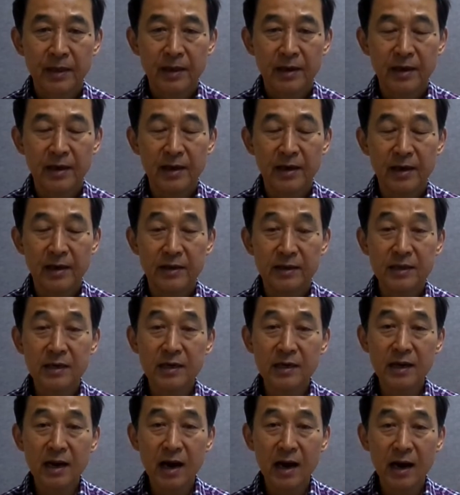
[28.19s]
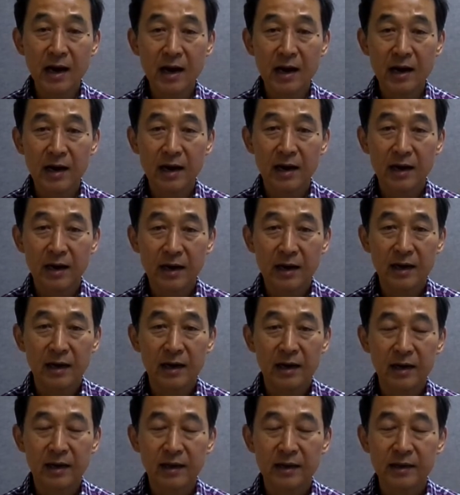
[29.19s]
예, 신라
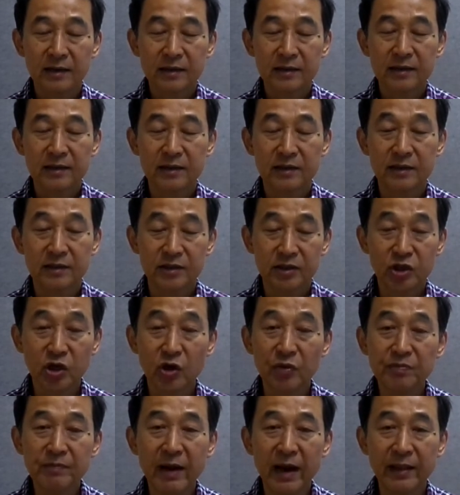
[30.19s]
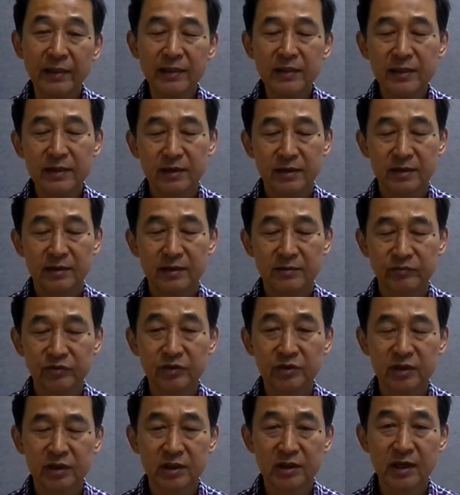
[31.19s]
그 전반
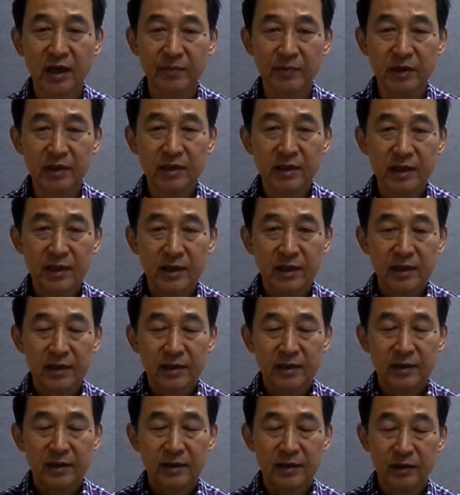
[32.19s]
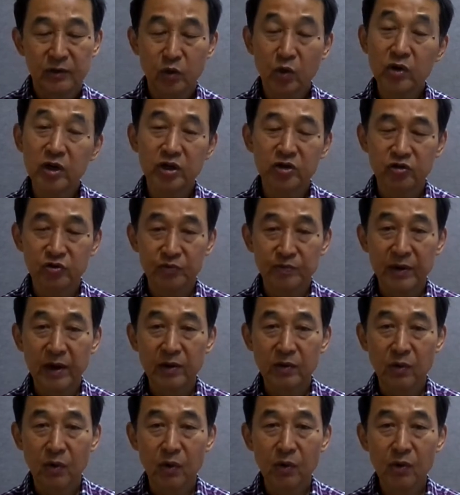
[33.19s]
무슨 뜻이냐면 아, 통일 이후
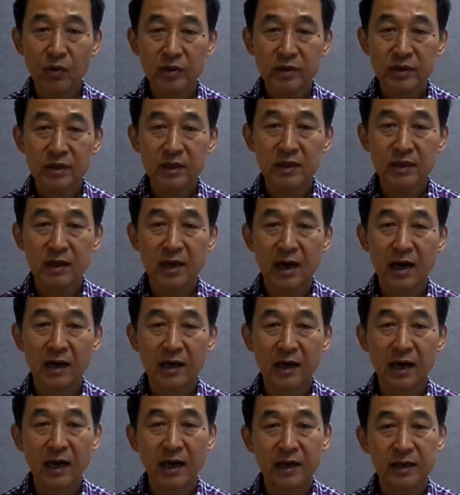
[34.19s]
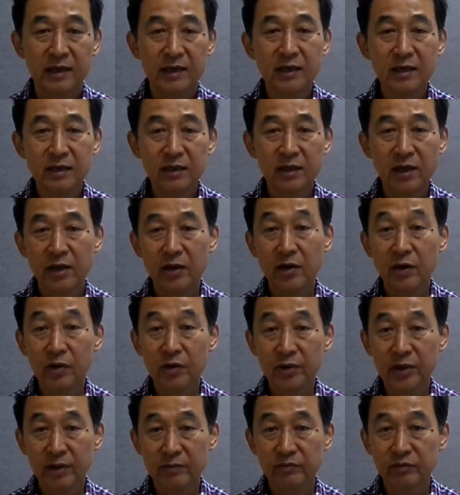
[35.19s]
빼고 신라가 1대
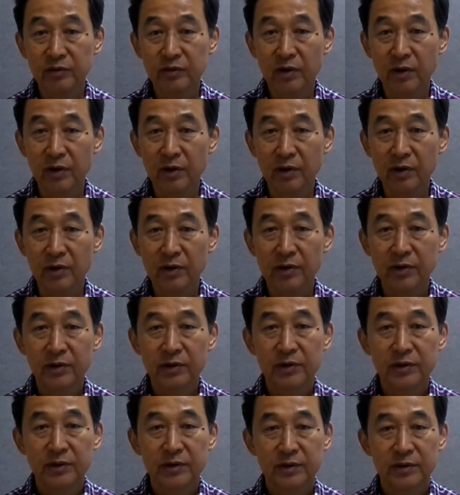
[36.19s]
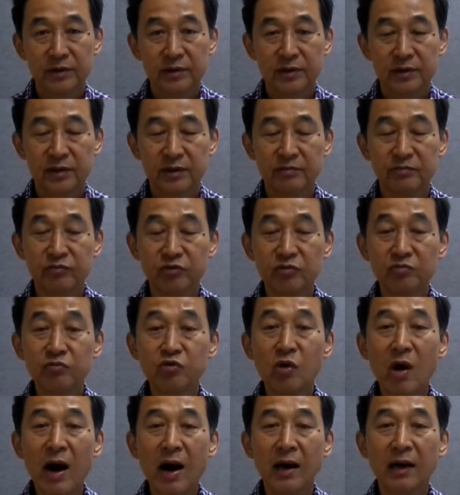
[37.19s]
혁거세부터 그
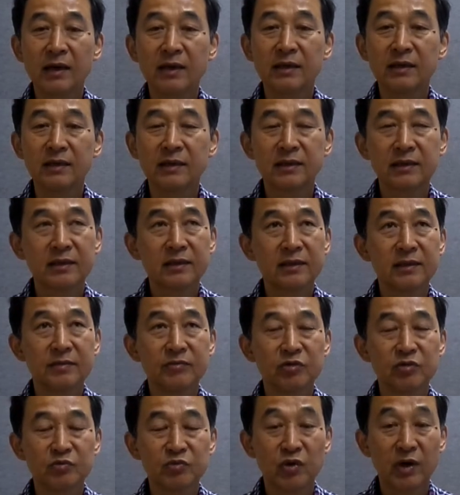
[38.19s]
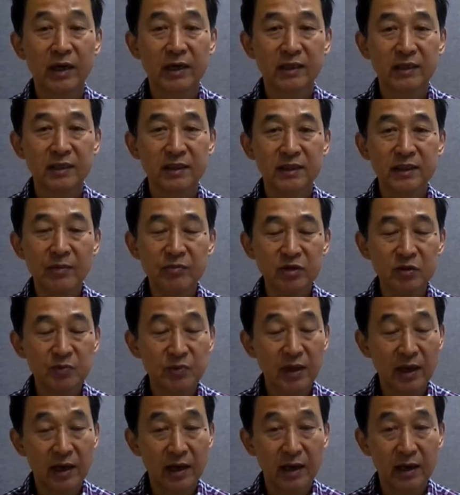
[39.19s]
문무왕 이 문무왕이
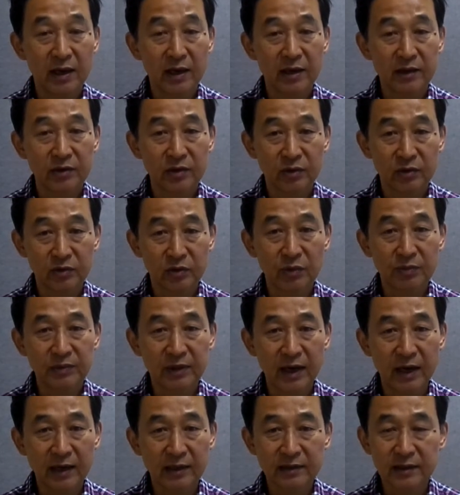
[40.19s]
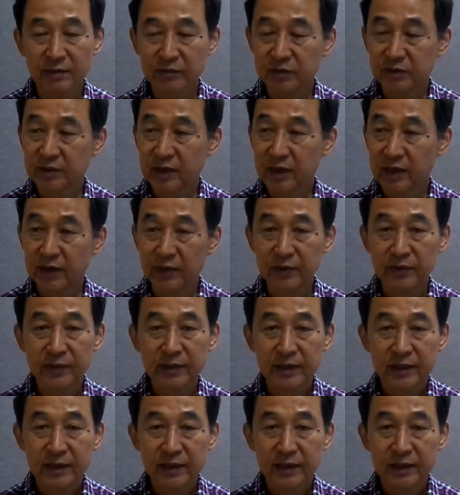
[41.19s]
30대 정도 됩니다. 30대인가요?